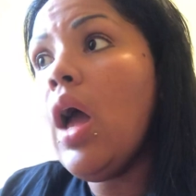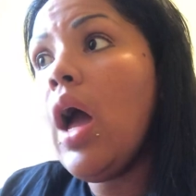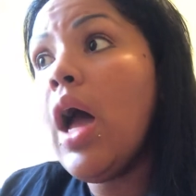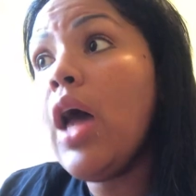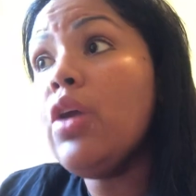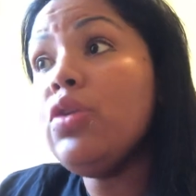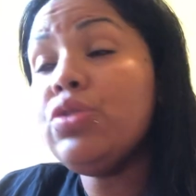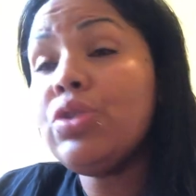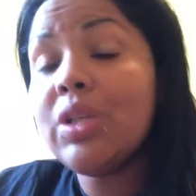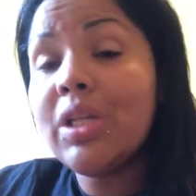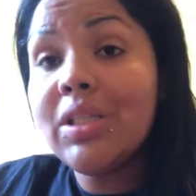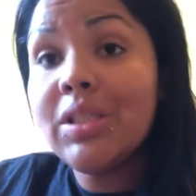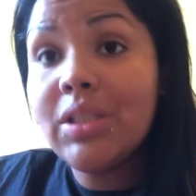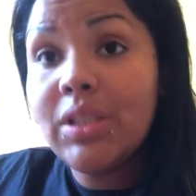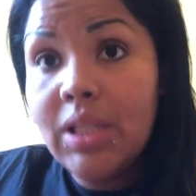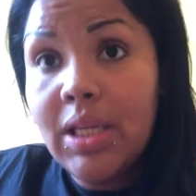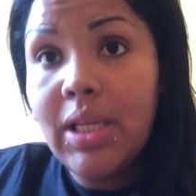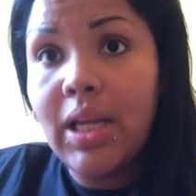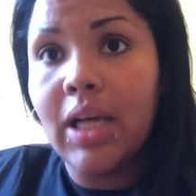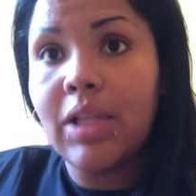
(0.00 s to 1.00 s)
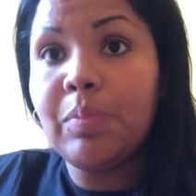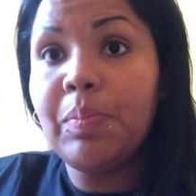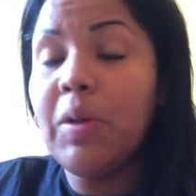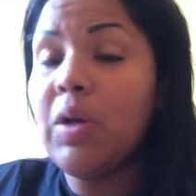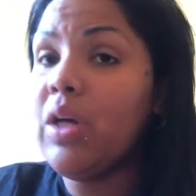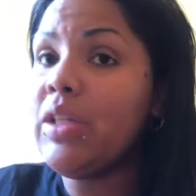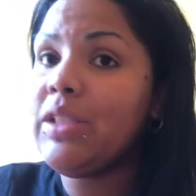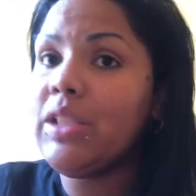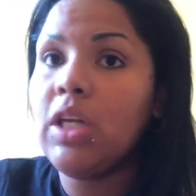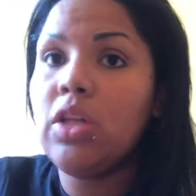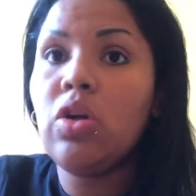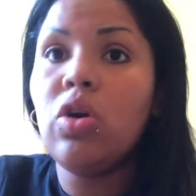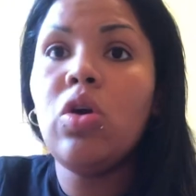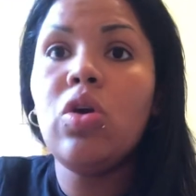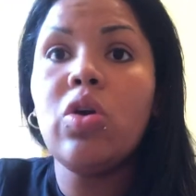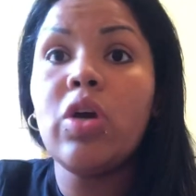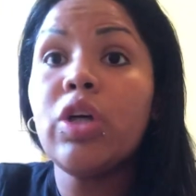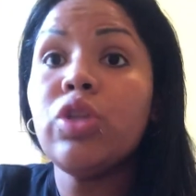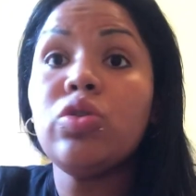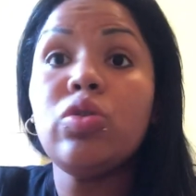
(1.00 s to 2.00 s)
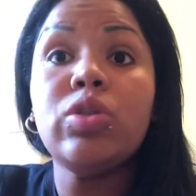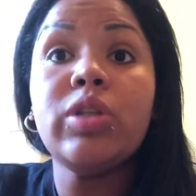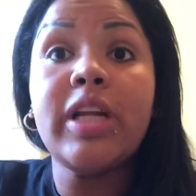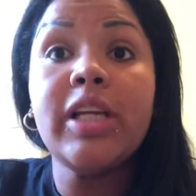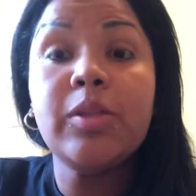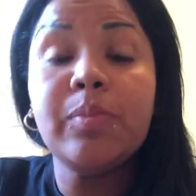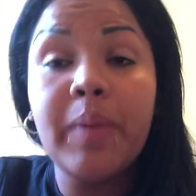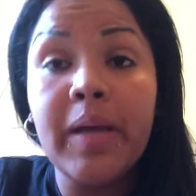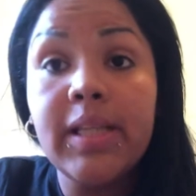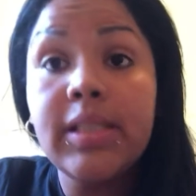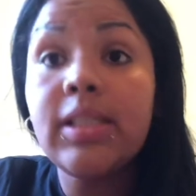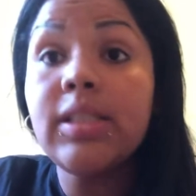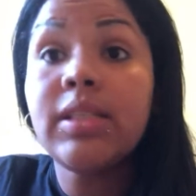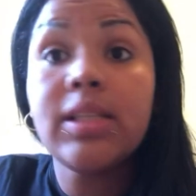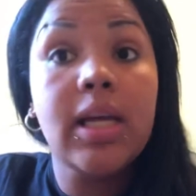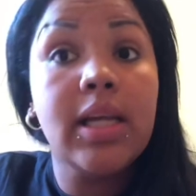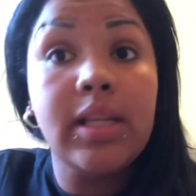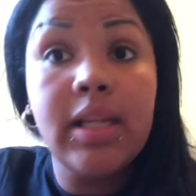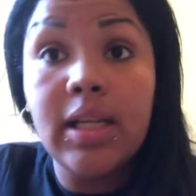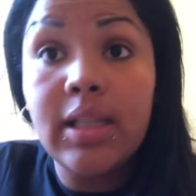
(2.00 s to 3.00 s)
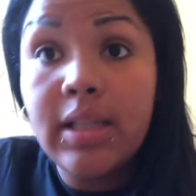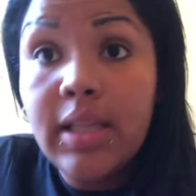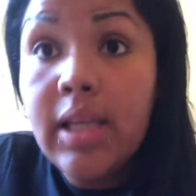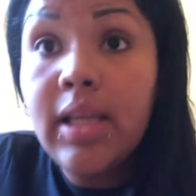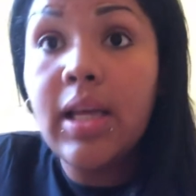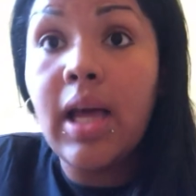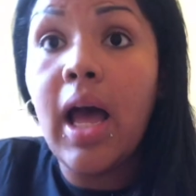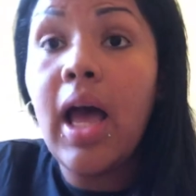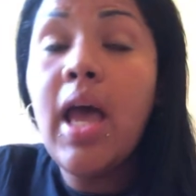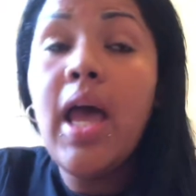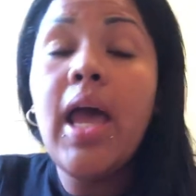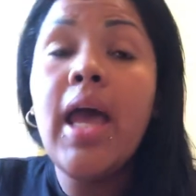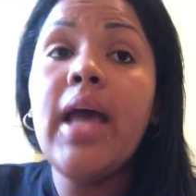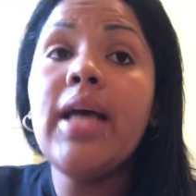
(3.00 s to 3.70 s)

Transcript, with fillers: a los tres días, pero haciéndolo lo que son tres veces en el día,